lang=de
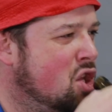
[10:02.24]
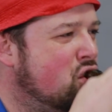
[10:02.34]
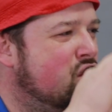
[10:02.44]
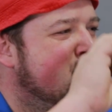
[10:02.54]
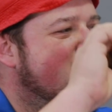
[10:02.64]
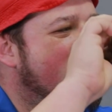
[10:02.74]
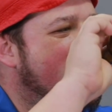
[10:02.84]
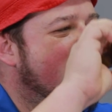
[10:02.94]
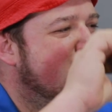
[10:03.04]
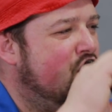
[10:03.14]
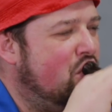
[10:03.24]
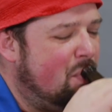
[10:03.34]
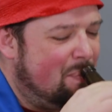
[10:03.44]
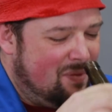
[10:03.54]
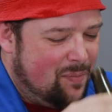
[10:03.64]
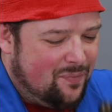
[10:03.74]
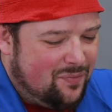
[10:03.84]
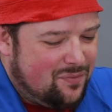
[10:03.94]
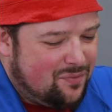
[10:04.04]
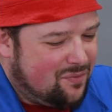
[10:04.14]
A und Plan B, das ist
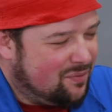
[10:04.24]
reserviert